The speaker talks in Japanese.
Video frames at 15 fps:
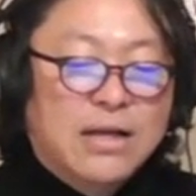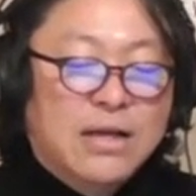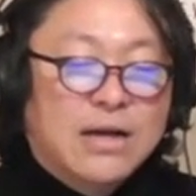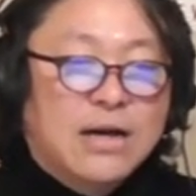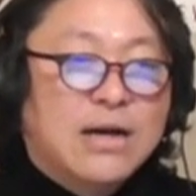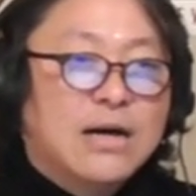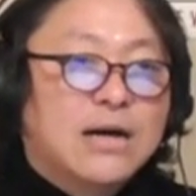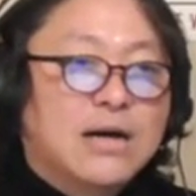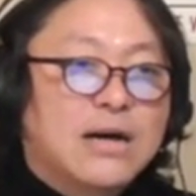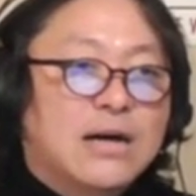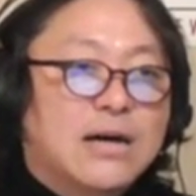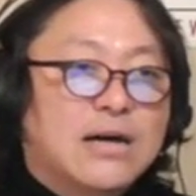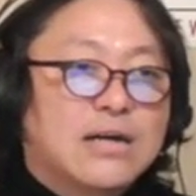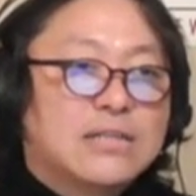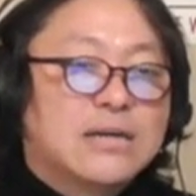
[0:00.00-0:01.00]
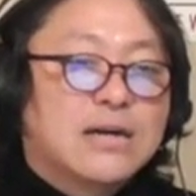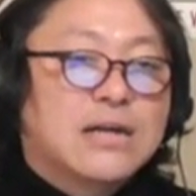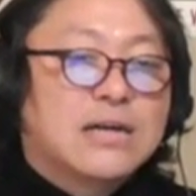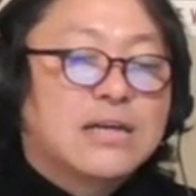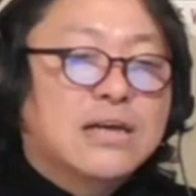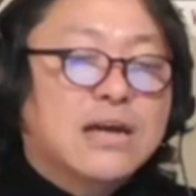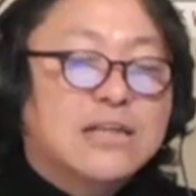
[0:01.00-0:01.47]
あだか
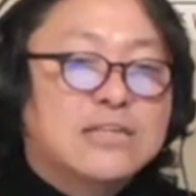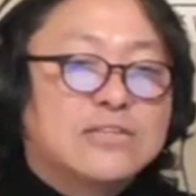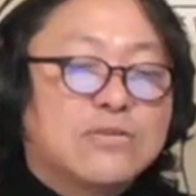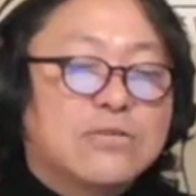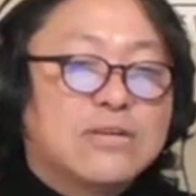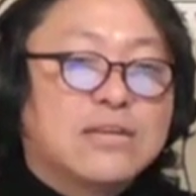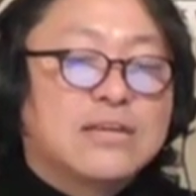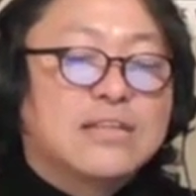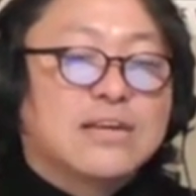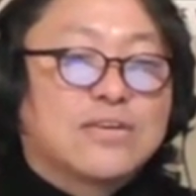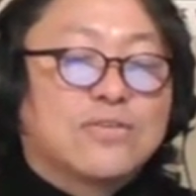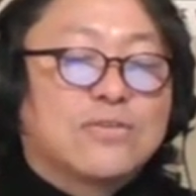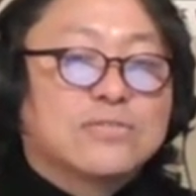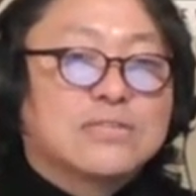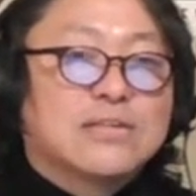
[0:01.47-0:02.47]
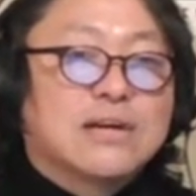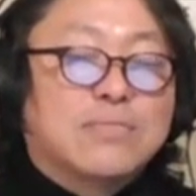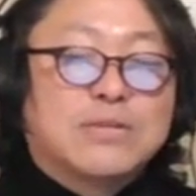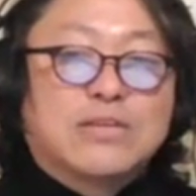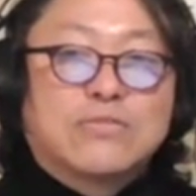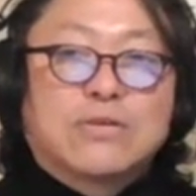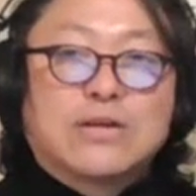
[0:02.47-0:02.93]
らいかにトリッキーな曲を歌うか
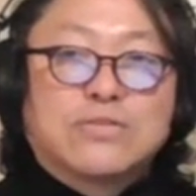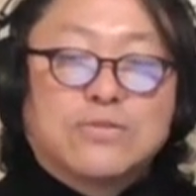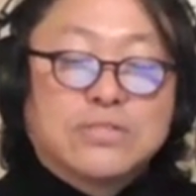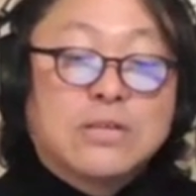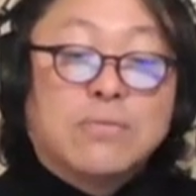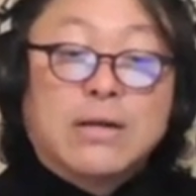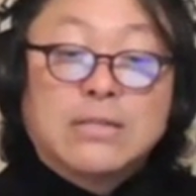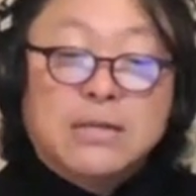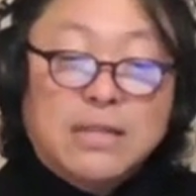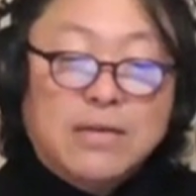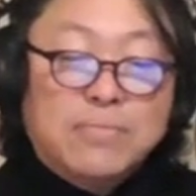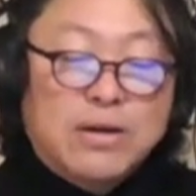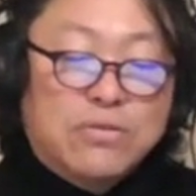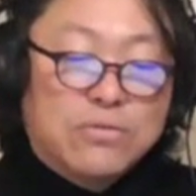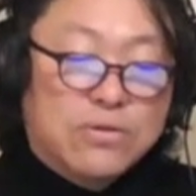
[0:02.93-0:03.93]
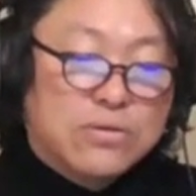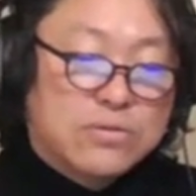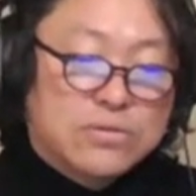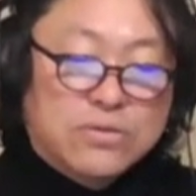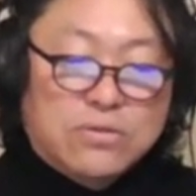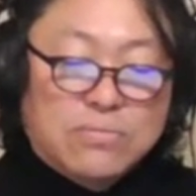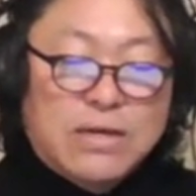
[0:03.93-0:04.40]
みんなところはどうしてもあってね、まあ、こ
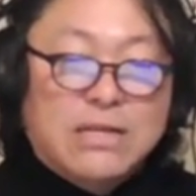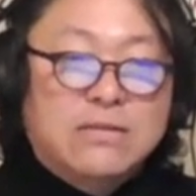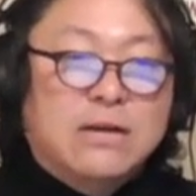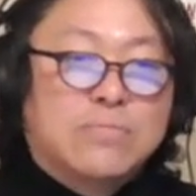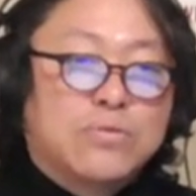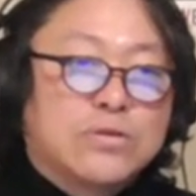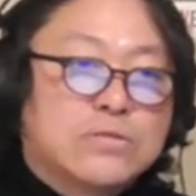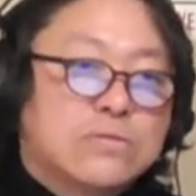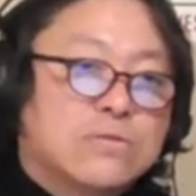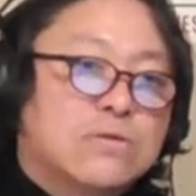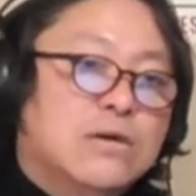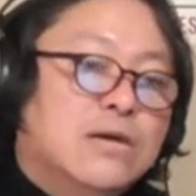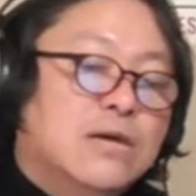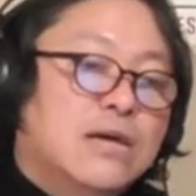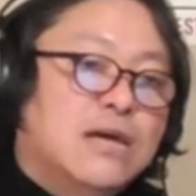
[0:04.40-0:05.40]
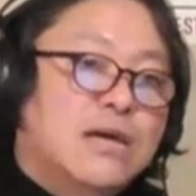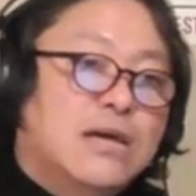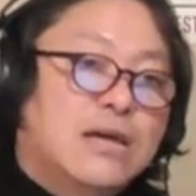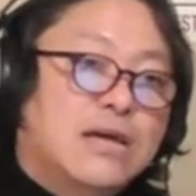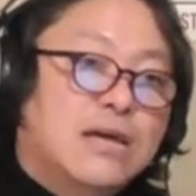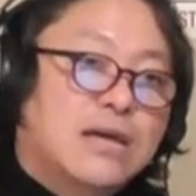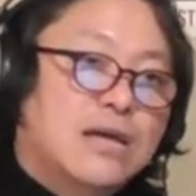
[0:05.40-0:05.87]
のちょっと前にはもうその、
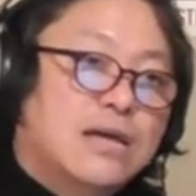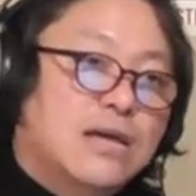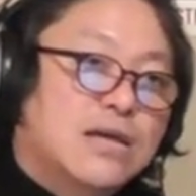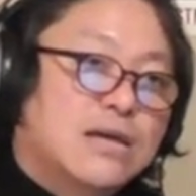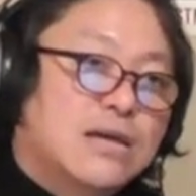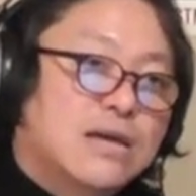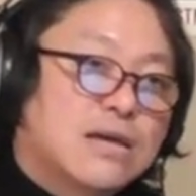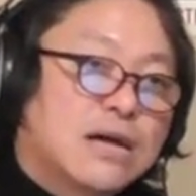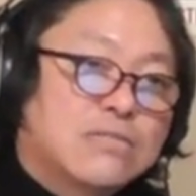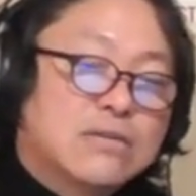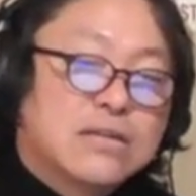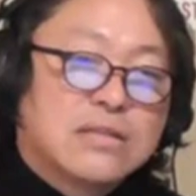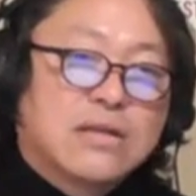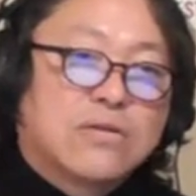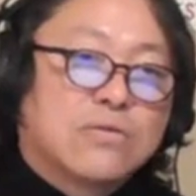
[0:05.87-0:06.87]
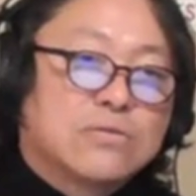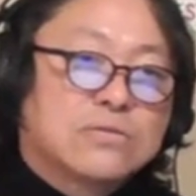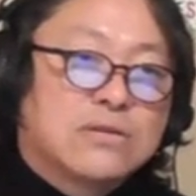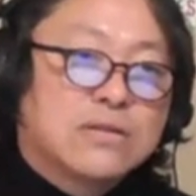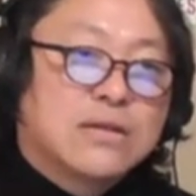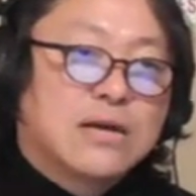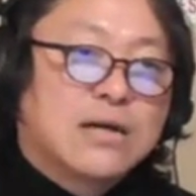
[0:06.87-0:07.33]
えー、学園天国
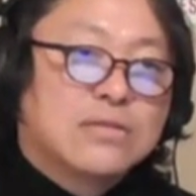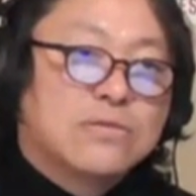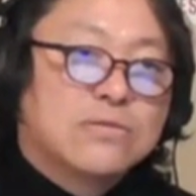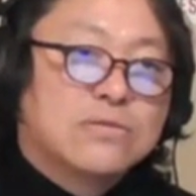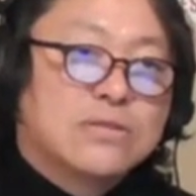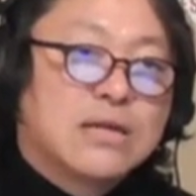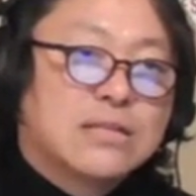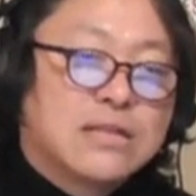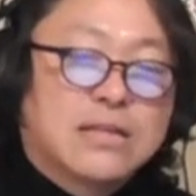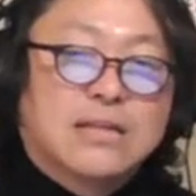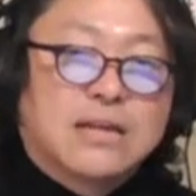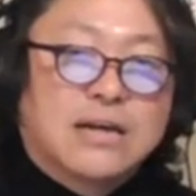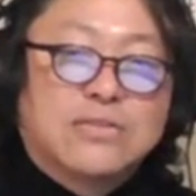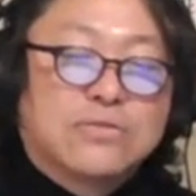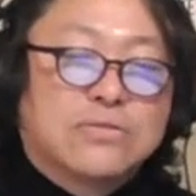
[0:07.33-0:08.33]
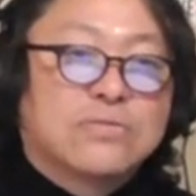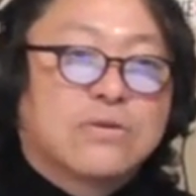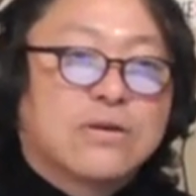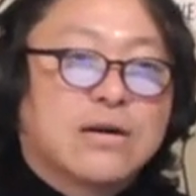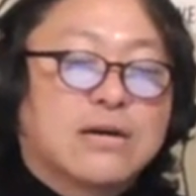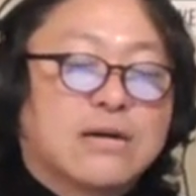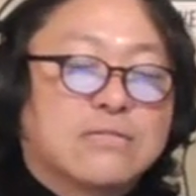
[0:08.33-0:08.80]
とかね、あの、なんてたってアイドル
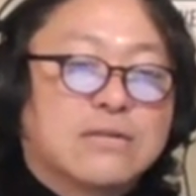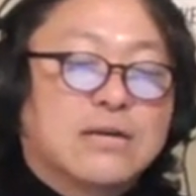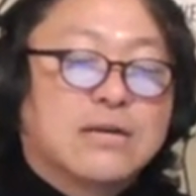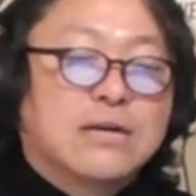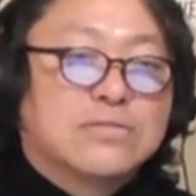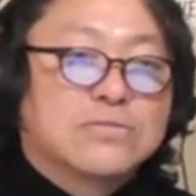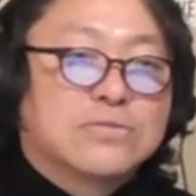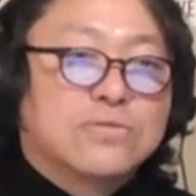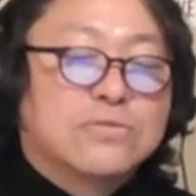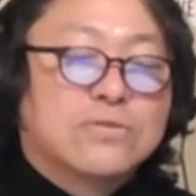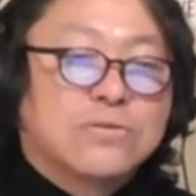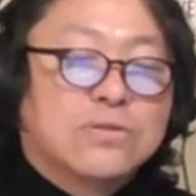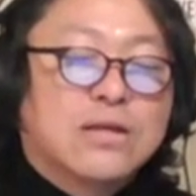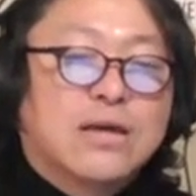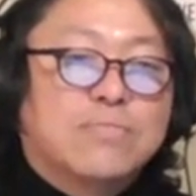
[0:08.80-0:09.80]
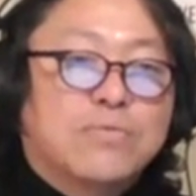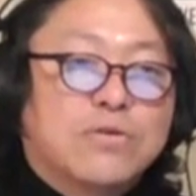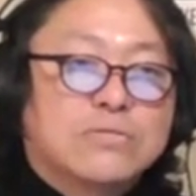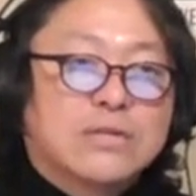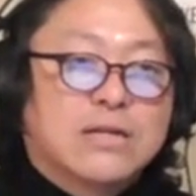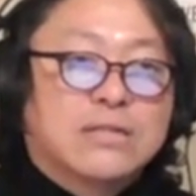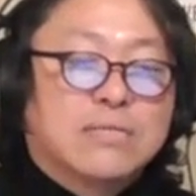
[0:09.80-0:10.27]
とか学園、あの、そういうのをね、
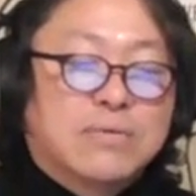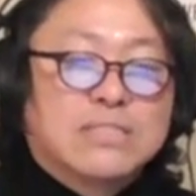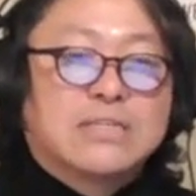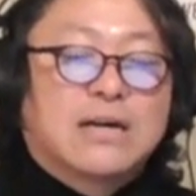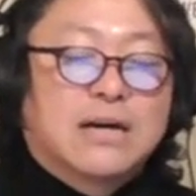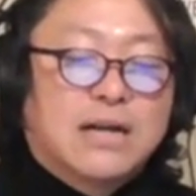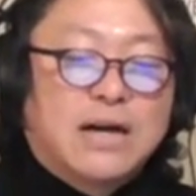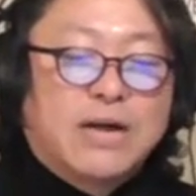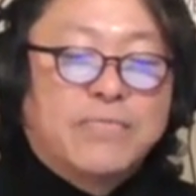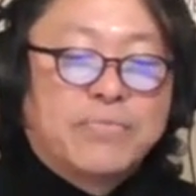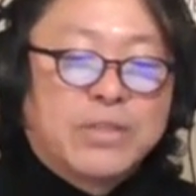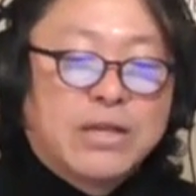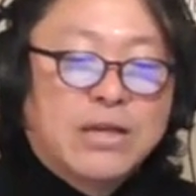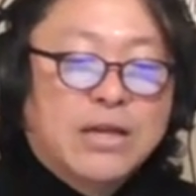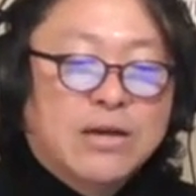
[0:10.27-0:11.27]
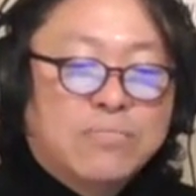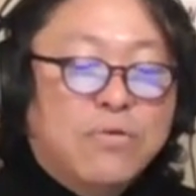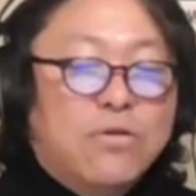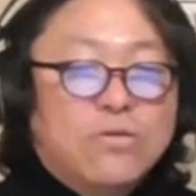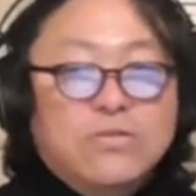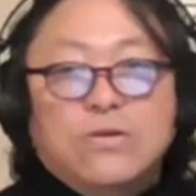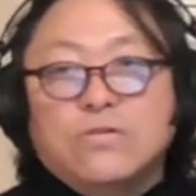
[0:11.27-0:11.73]
もう歌ってましたから、
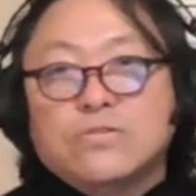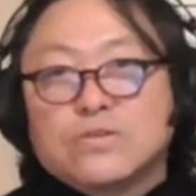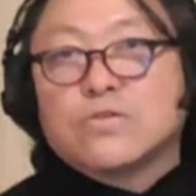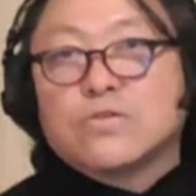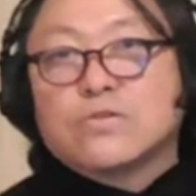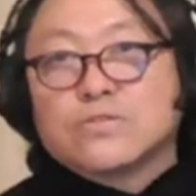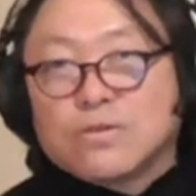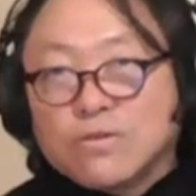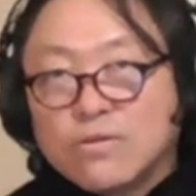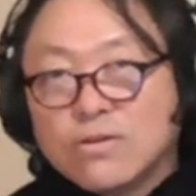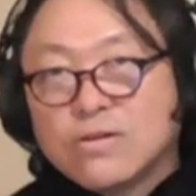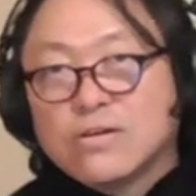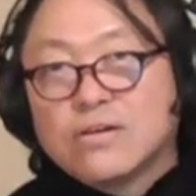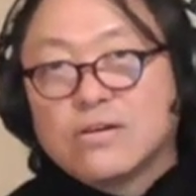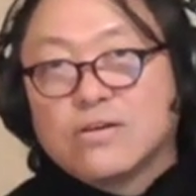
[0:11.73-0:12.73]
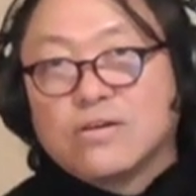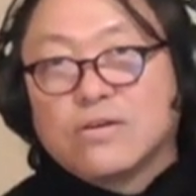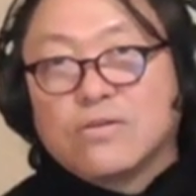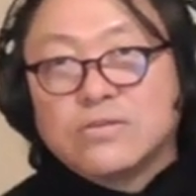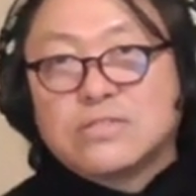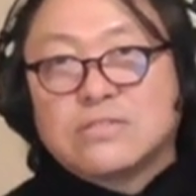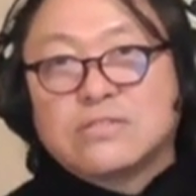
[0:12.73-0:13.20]
もういよいよそろ
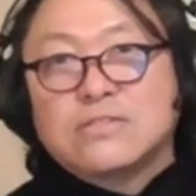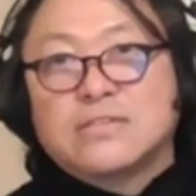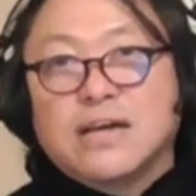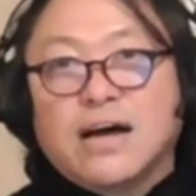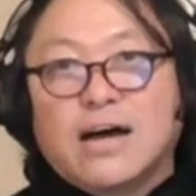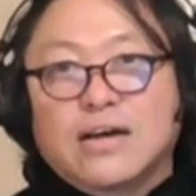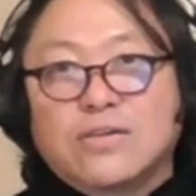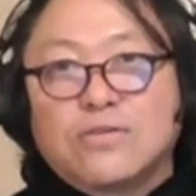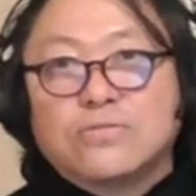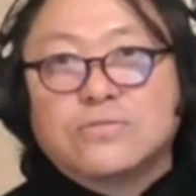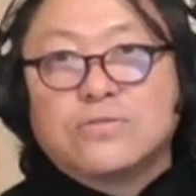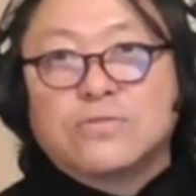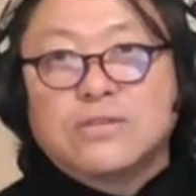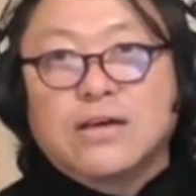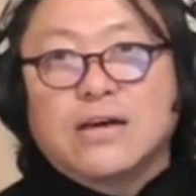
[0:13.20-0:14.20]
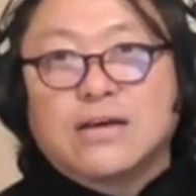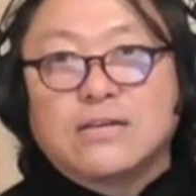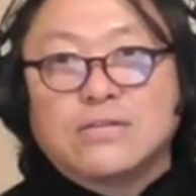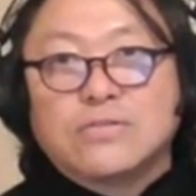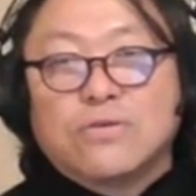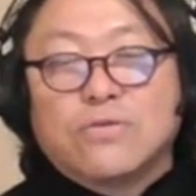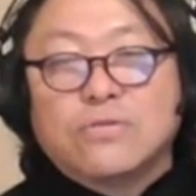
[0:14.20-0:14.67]
落ち着いた曲をね、
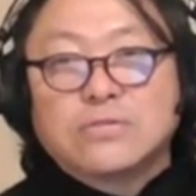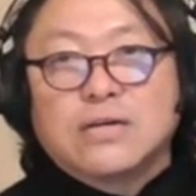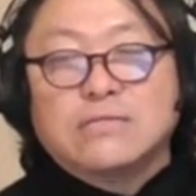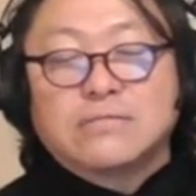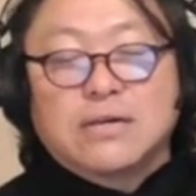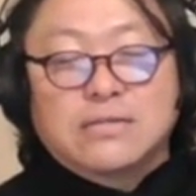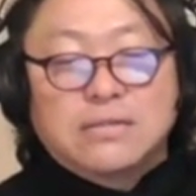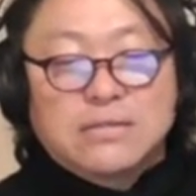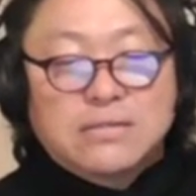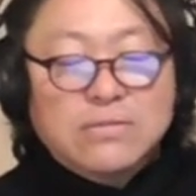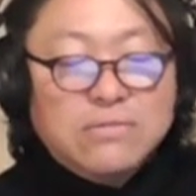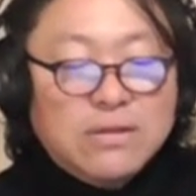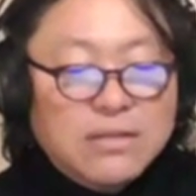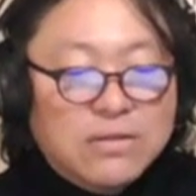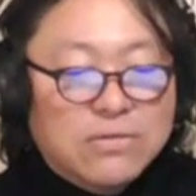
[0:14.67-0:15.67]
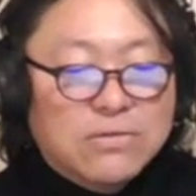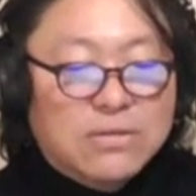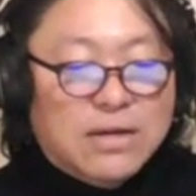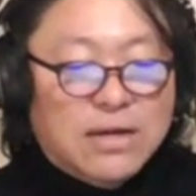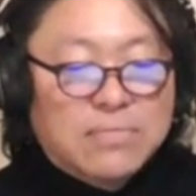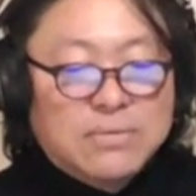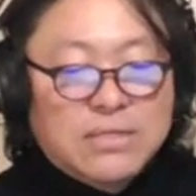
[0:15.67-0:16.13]
どう歌うかって言った時にこの
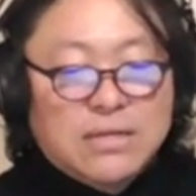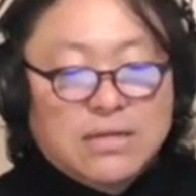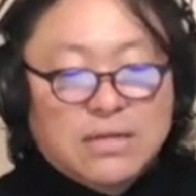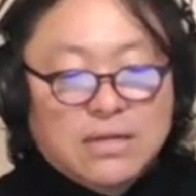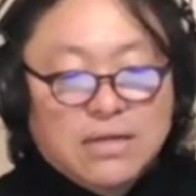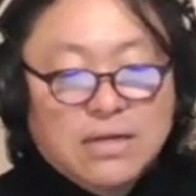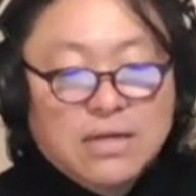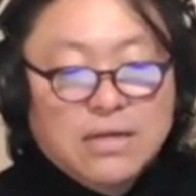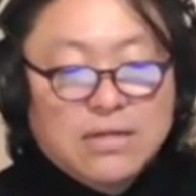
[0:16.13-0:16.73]
高さん。